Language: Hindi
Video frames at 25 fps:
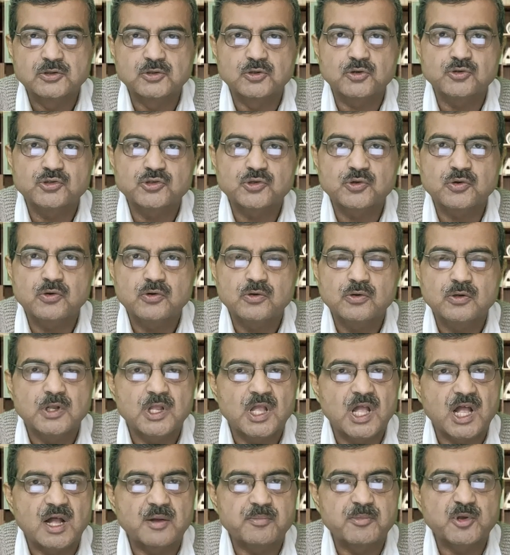दोस्तों
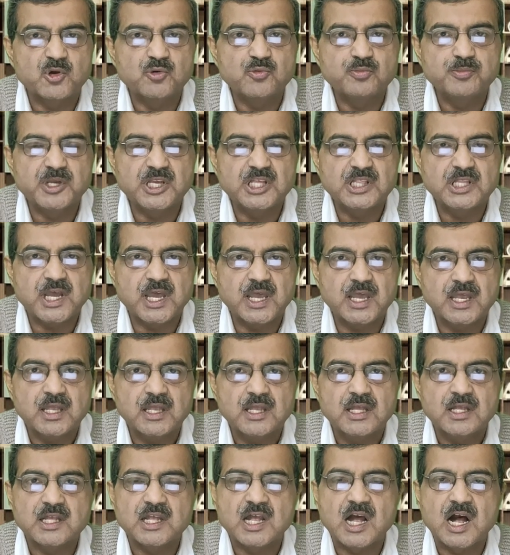हमें उम्मीद है
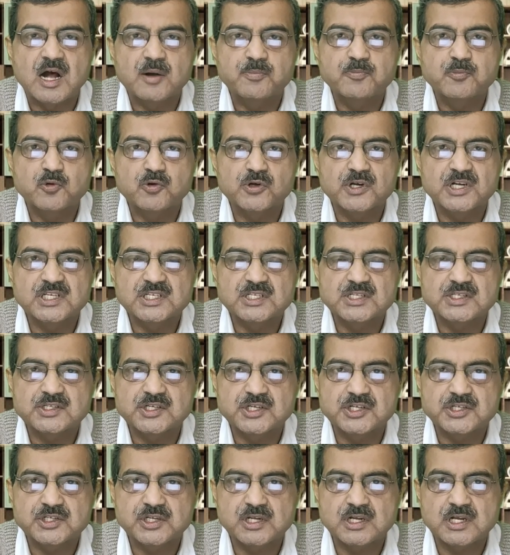कि आपको
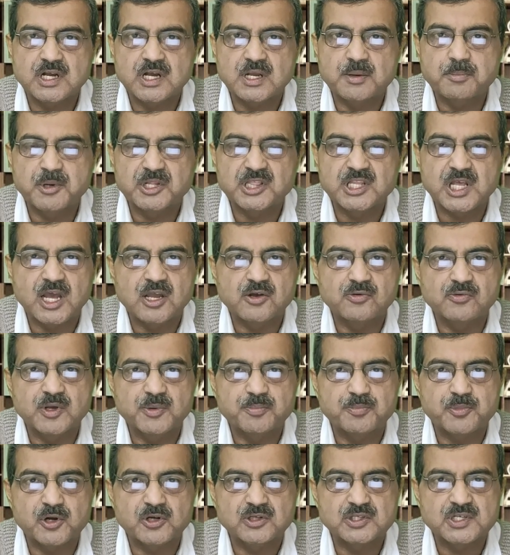रजिस्ट्रेशन का बताए हुए
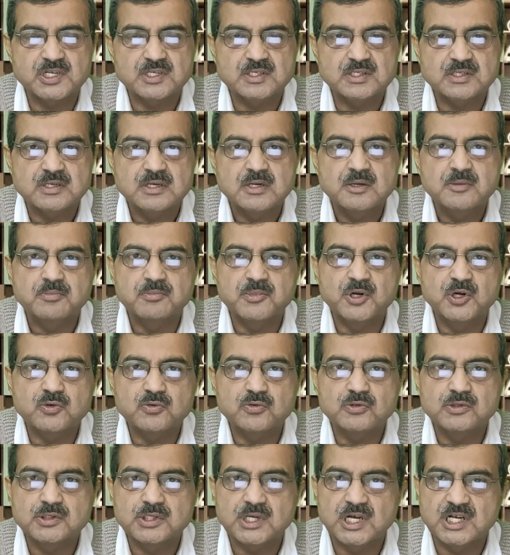प्रोसेस
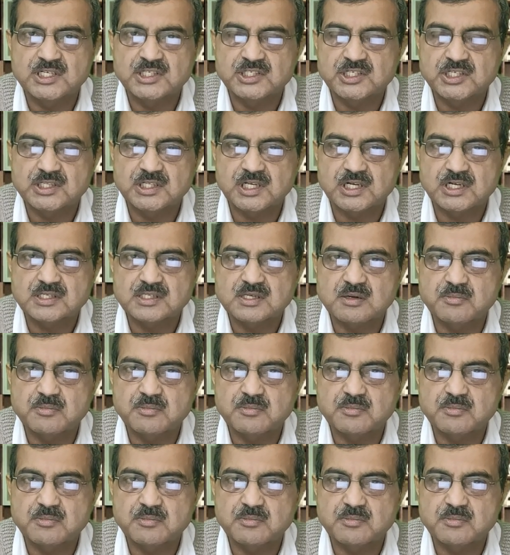बिल्कुल अच्छी तरह